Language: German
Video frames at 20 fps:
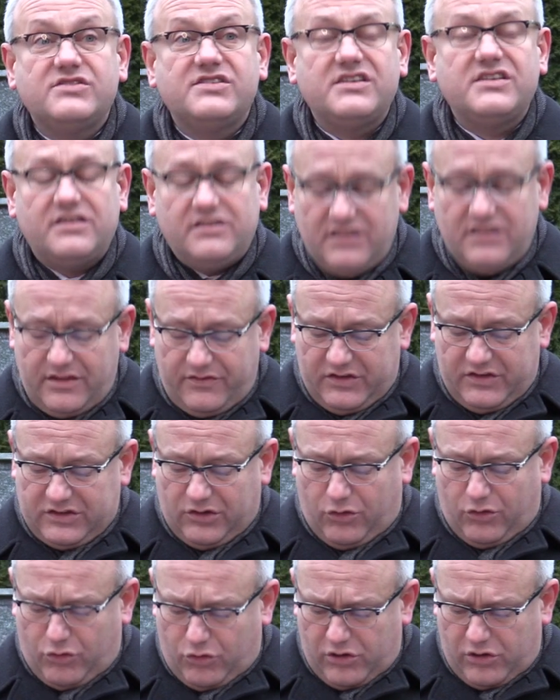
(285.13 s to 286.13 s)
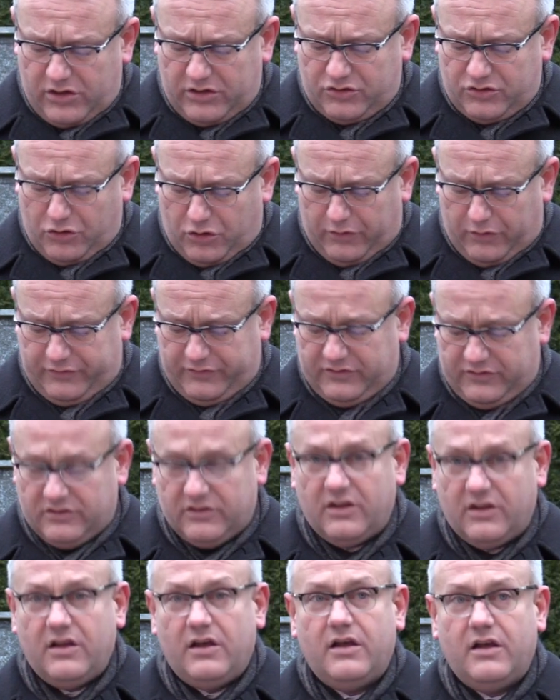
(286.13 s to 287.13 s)
sich nie wiederholen
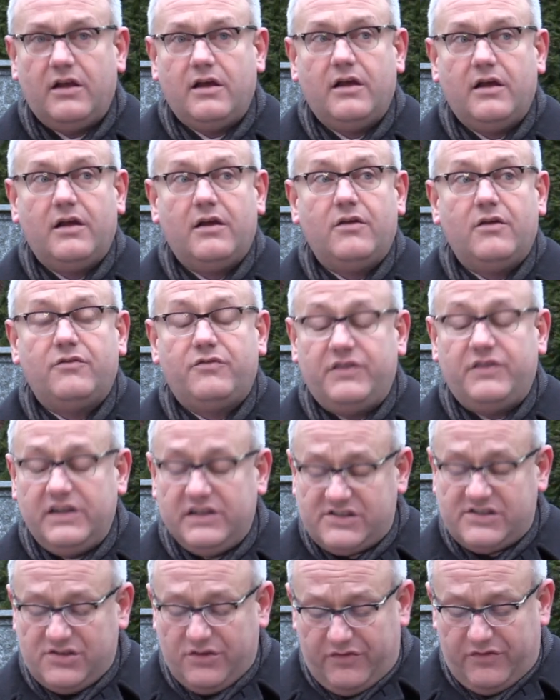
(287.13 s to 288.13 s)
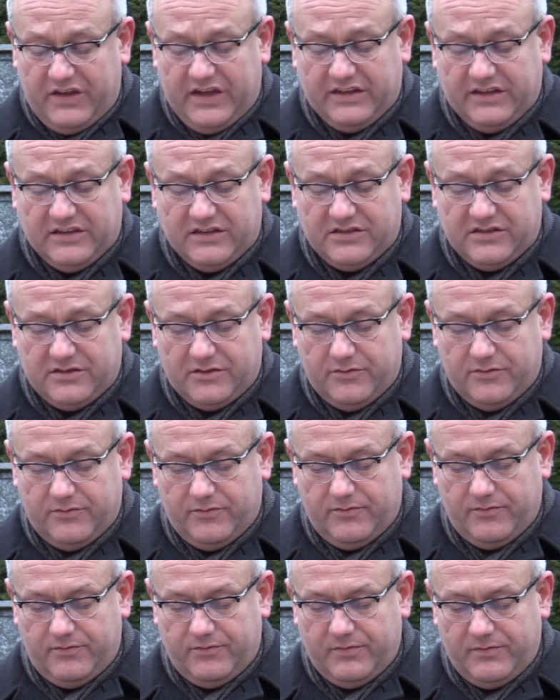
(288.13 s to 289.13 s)
dürften, viel zu wenig.
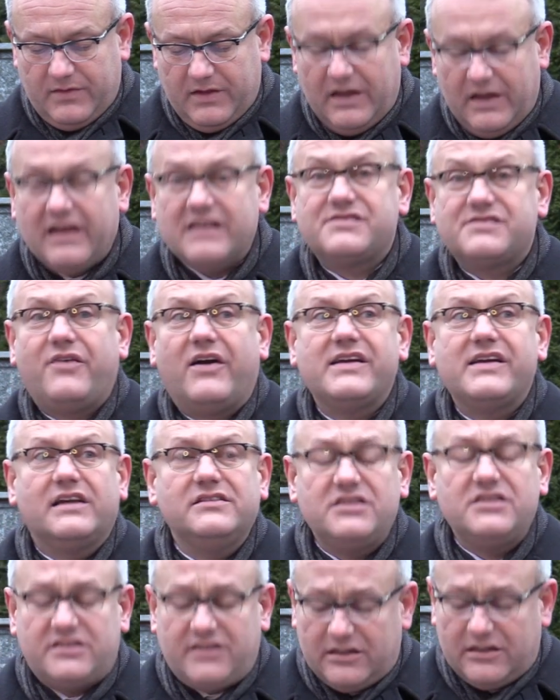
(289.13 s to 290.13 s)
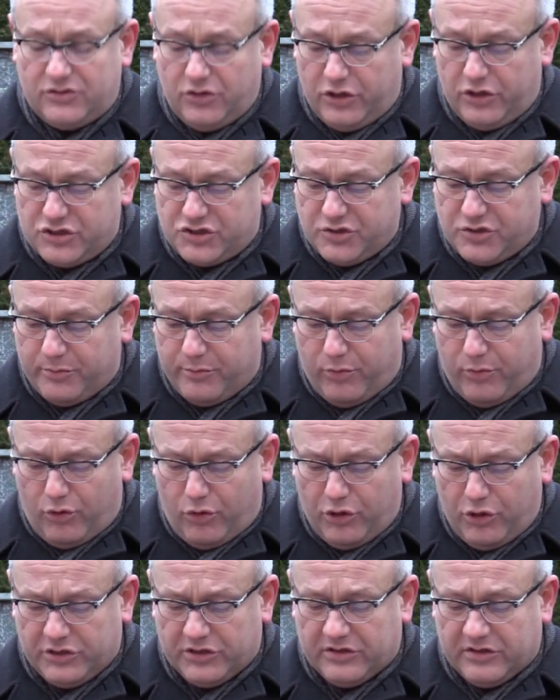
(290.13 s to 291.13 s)
Es war ja nicht der deutsche
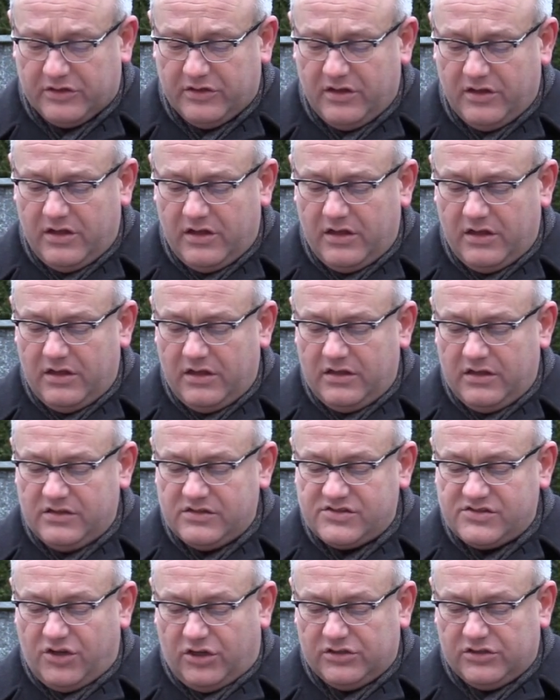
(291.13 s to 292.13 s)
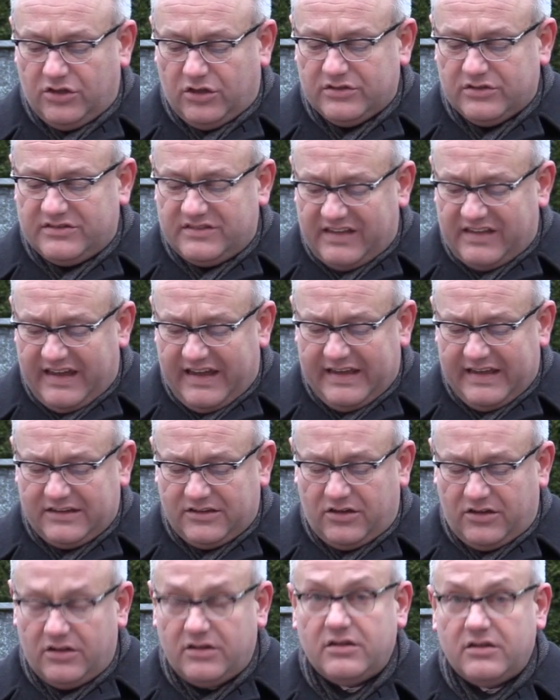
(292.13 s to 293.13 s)
Boden, sondern
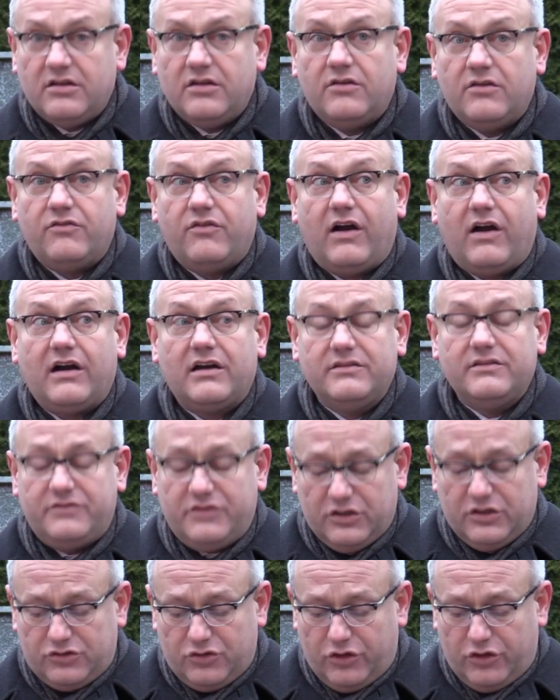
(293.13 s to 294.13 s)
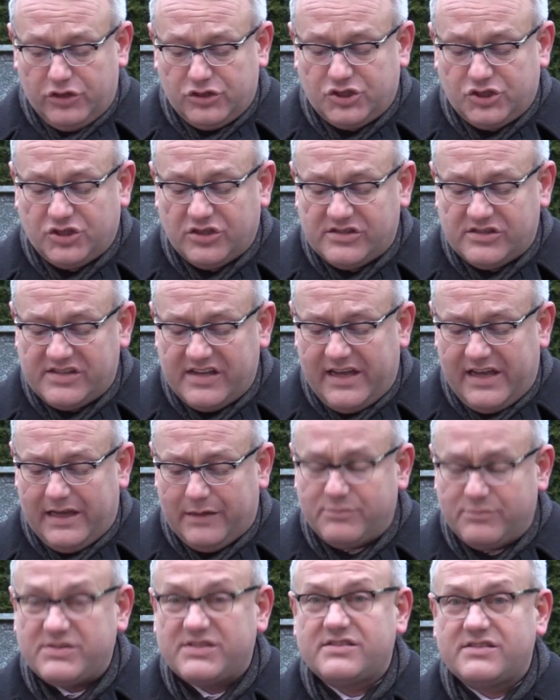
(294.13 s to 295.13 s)
Täter waren wir Deutschen
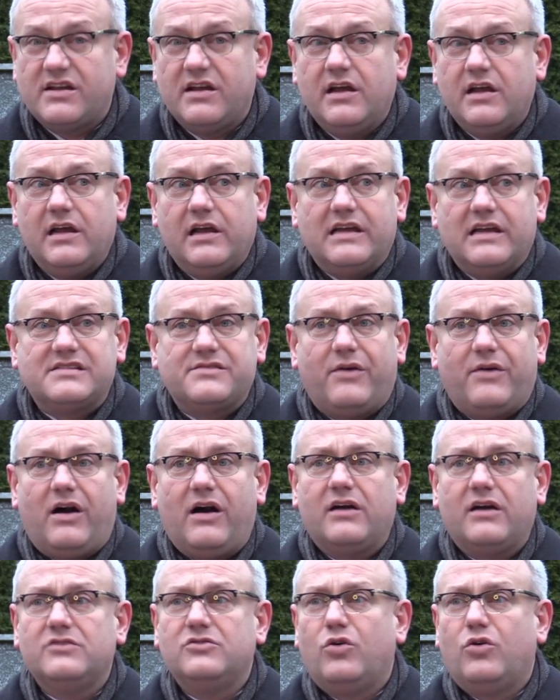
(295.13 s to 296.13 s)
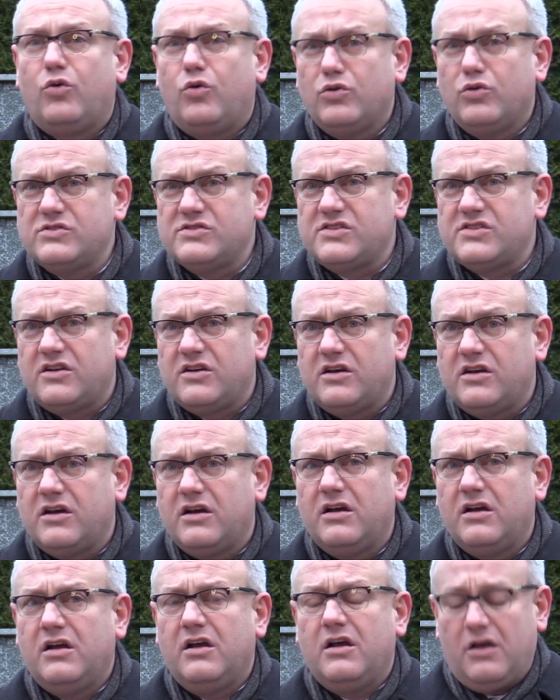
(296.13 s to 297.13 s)
selbst. Es waren
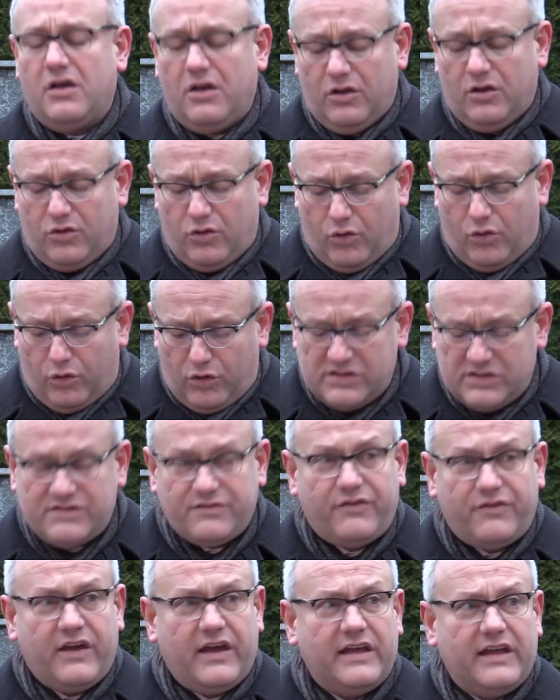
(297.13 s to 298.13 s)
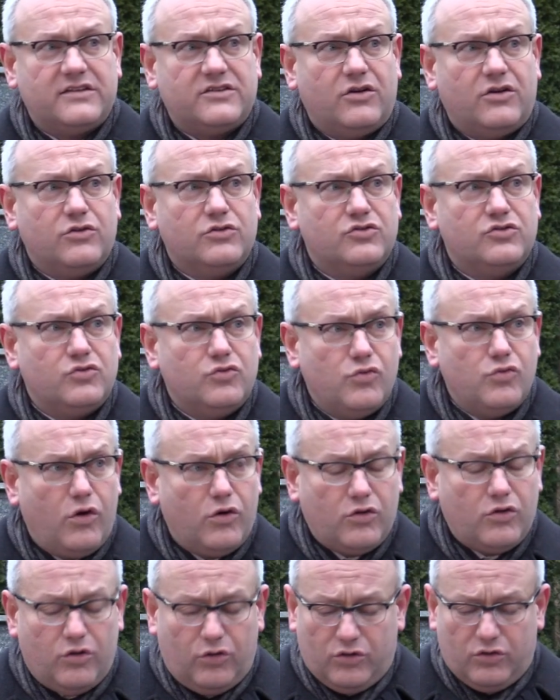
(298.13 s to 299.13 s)
unsere Großväter und
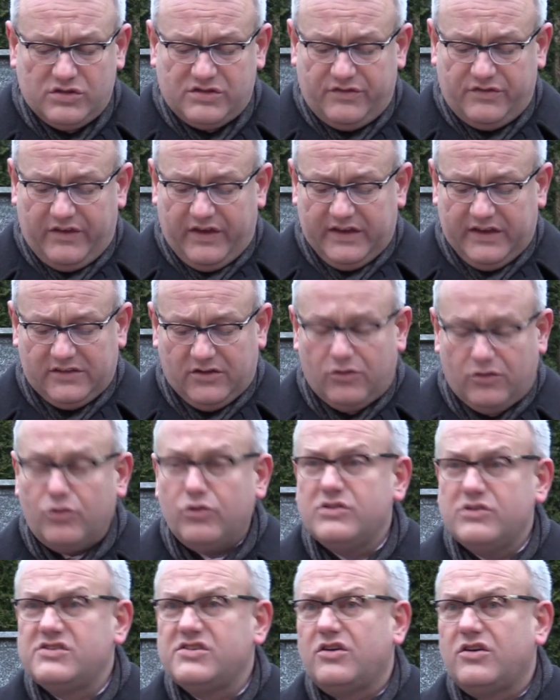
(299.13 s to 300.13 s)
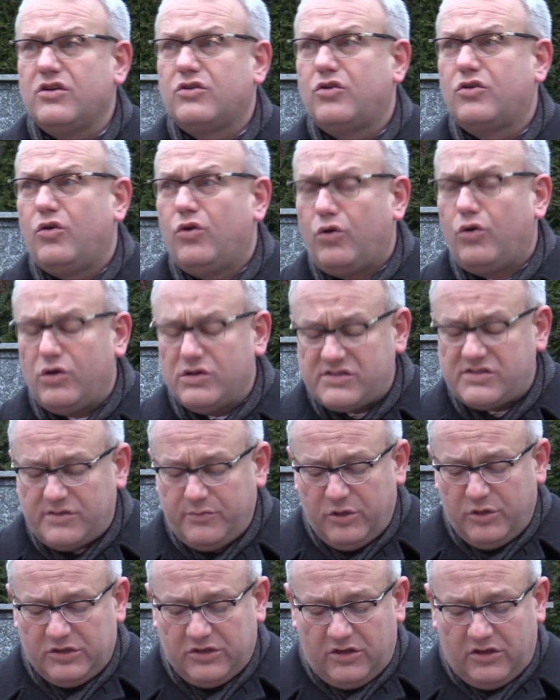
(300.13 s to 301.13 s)
Urgroßväter, unsere
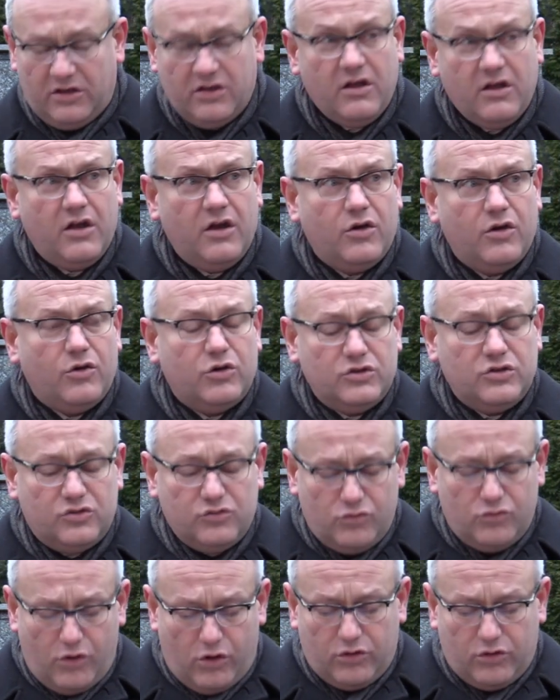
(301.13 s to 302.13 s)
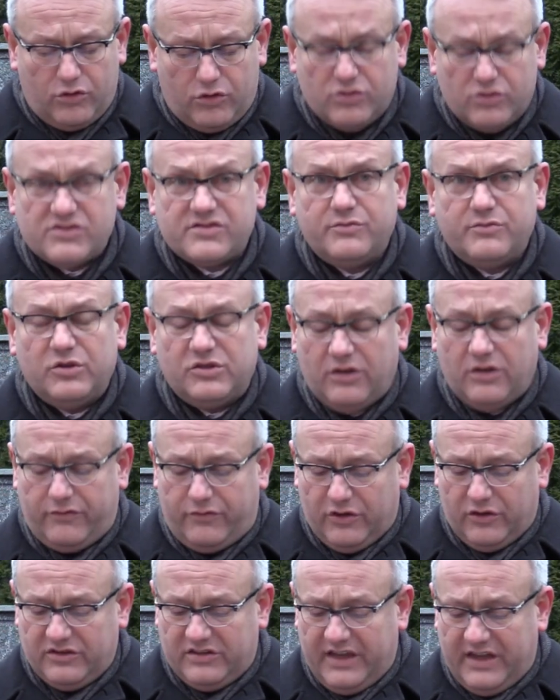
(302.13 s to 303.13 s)
Großmütter und Urgroßmütter,
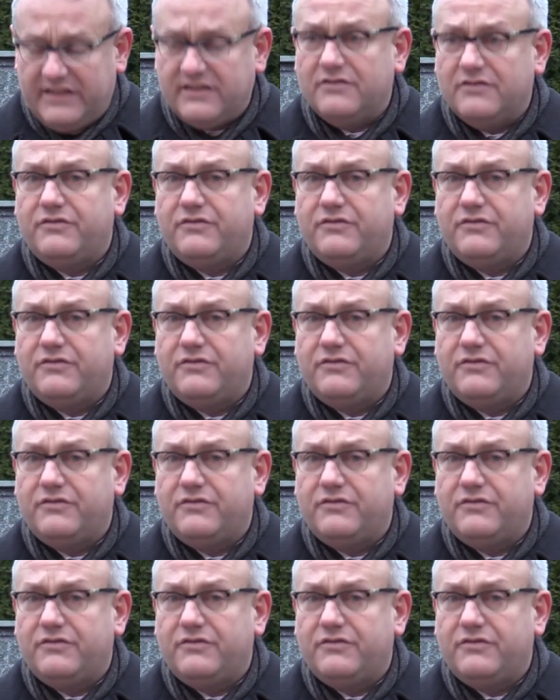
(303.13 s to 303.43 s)
von denen